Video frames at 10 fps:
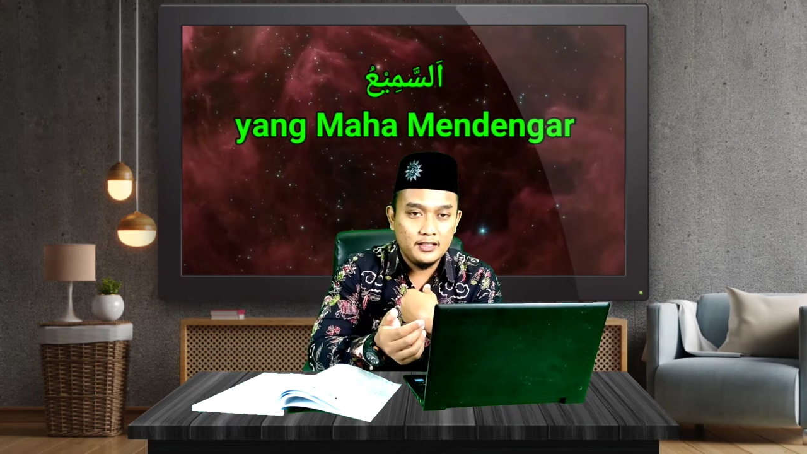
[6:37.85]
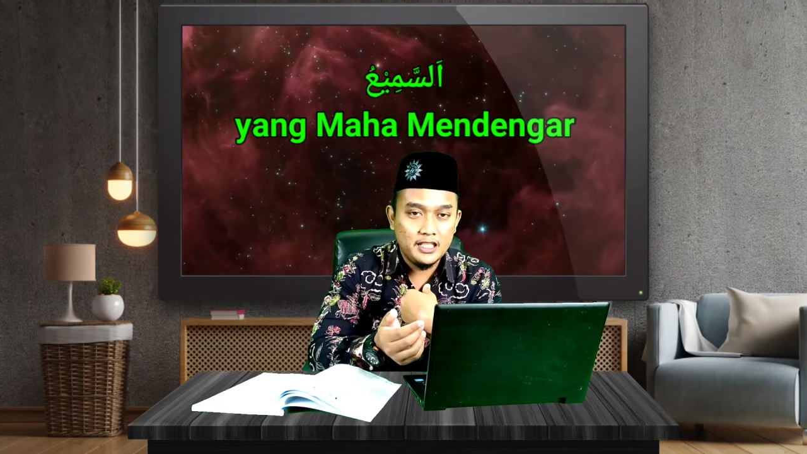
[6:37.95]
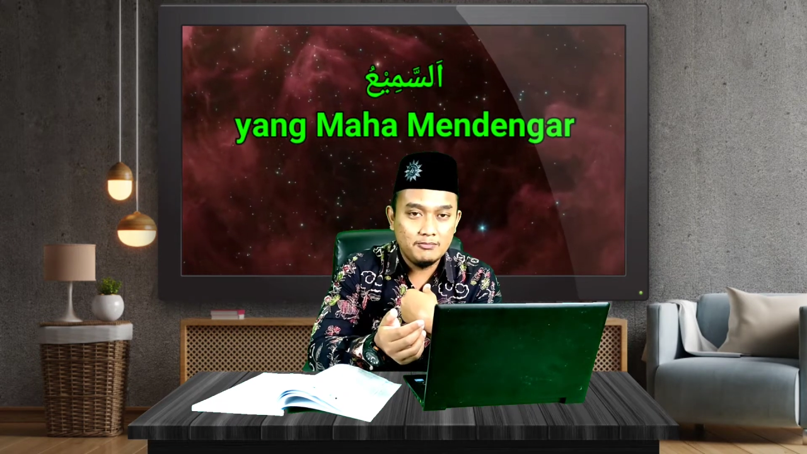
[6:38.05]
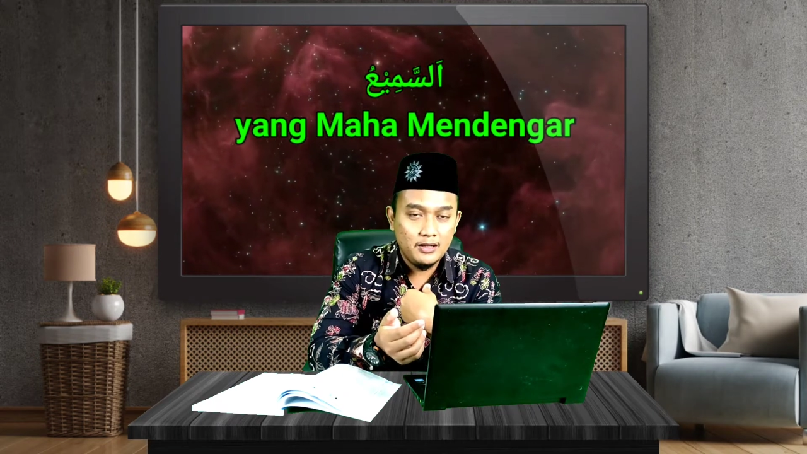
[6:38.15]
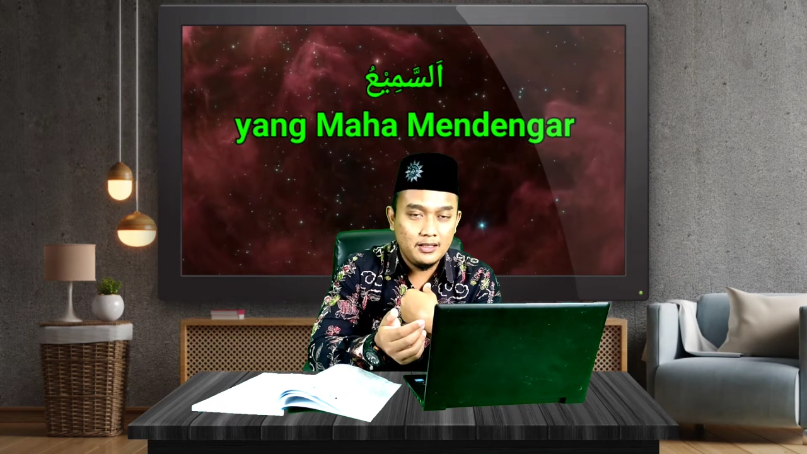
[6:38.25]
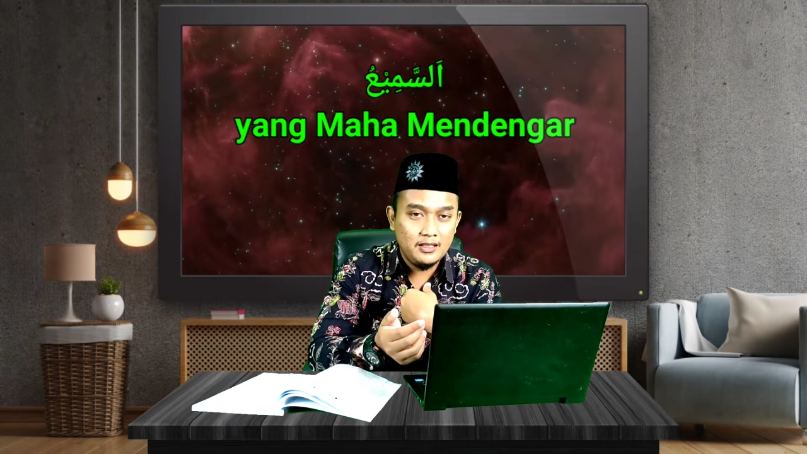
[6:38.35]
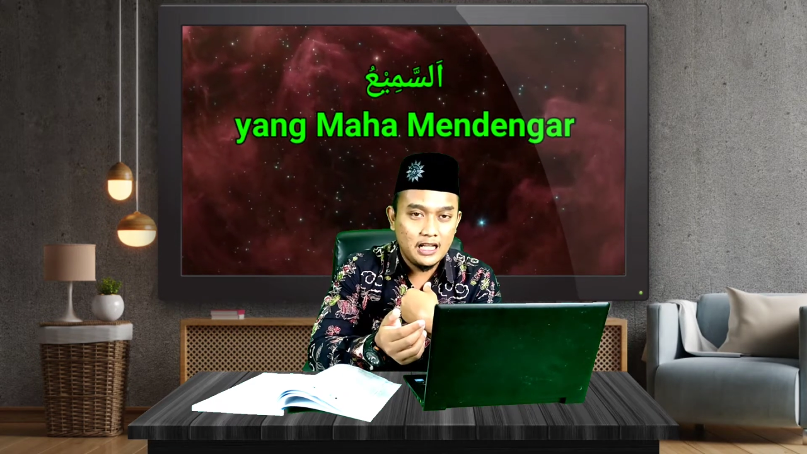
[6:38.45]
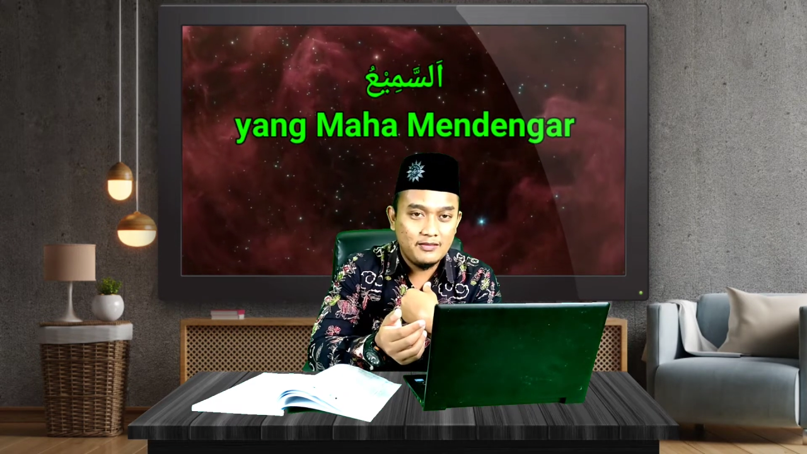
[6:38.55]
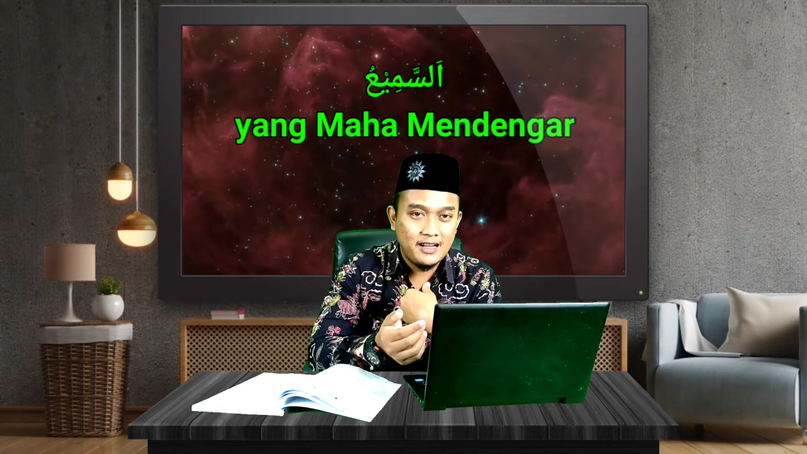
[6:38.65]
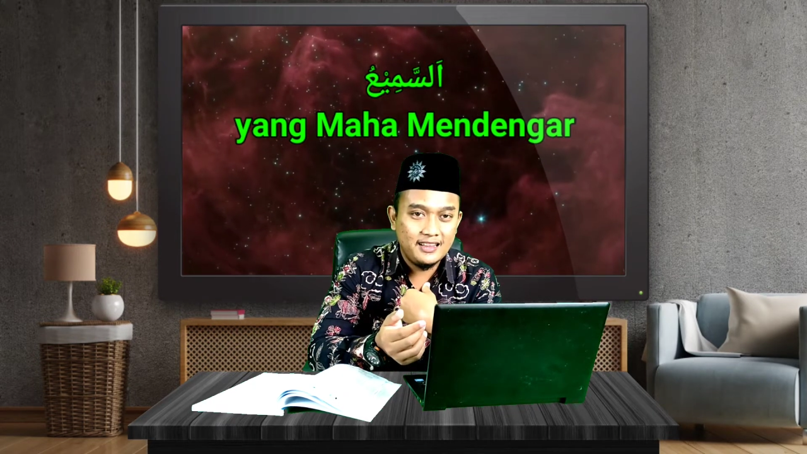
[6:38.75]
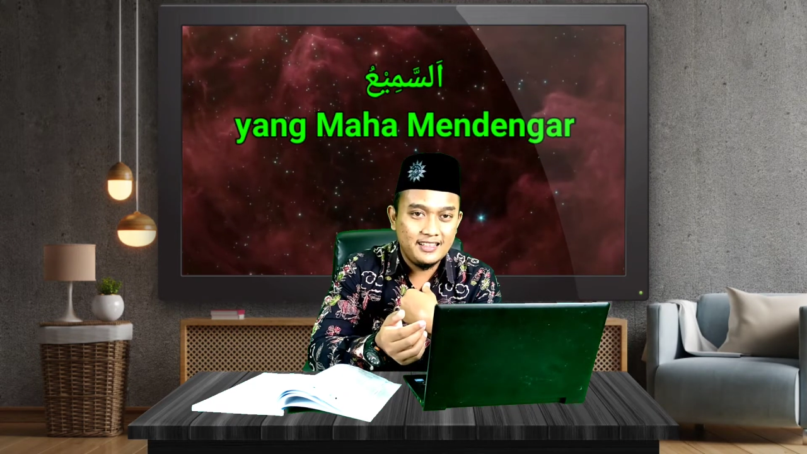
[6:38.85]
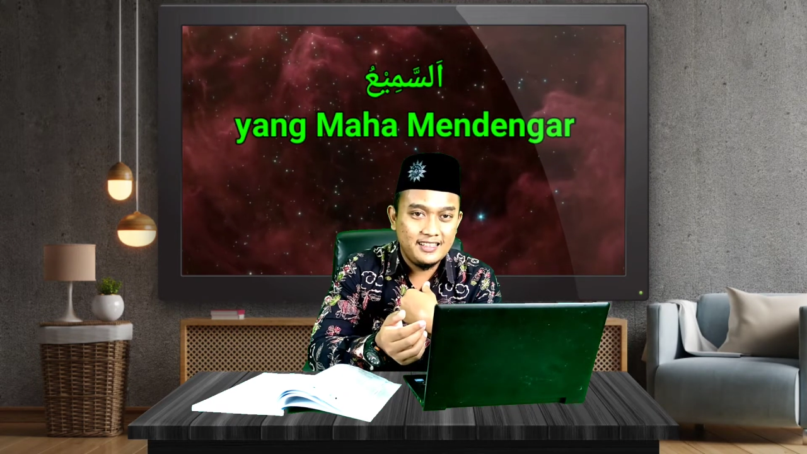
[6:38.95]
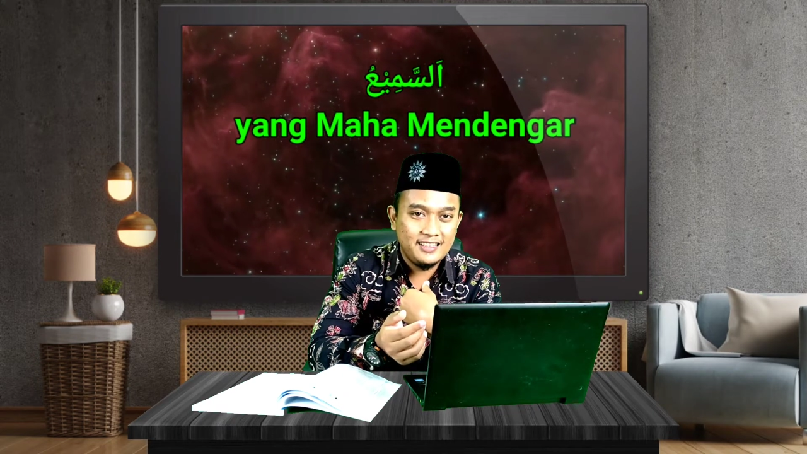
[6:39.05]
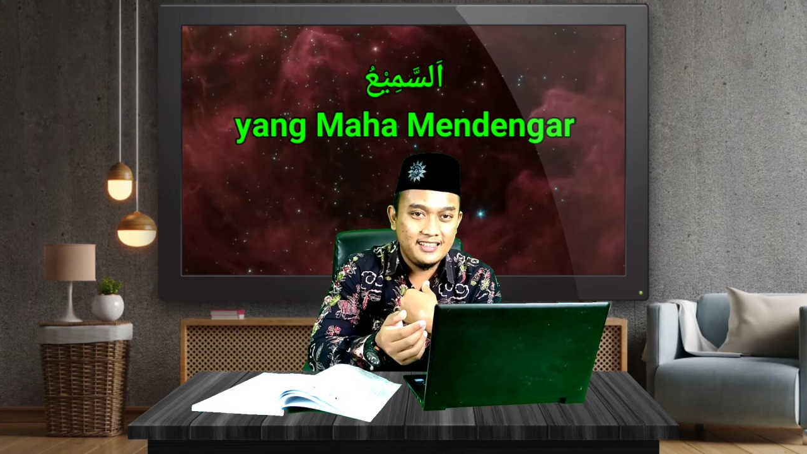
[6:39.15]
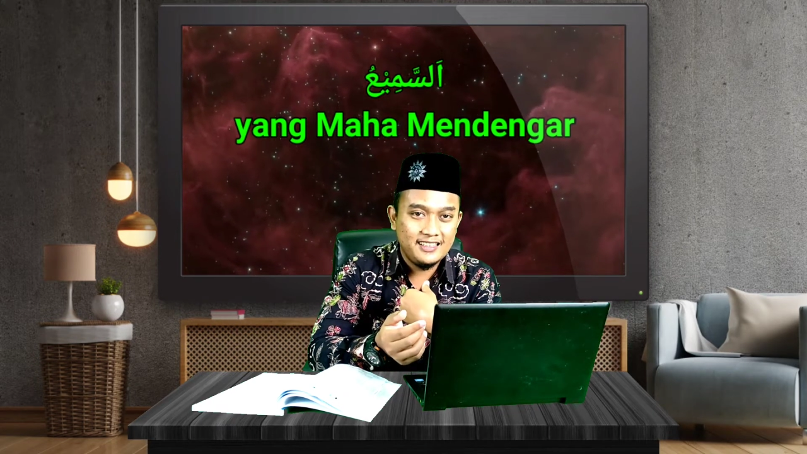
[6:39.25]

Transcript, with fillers: disimpan di dalam hati.